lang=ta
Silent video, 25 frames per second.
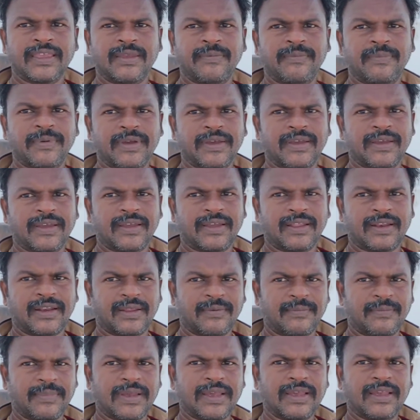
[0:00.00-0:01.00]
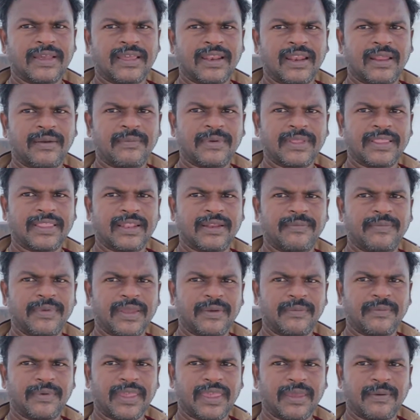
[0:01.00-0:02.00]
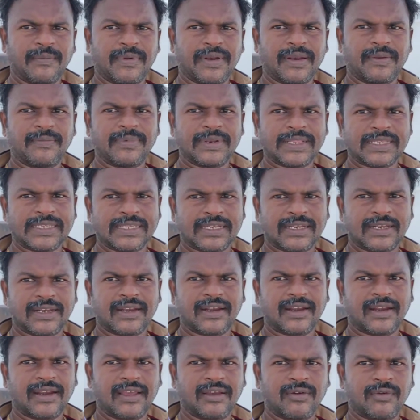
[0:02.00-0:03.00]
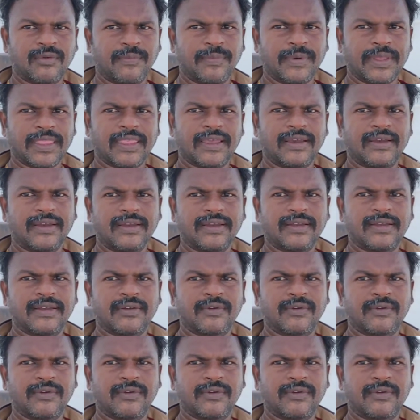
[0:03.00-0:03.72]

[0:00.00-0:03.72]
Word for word: இப்போ நம்ம கிராமத்தில் மிக முக்கியமான பிரச்சனை என்னென்னா குப்பை தான்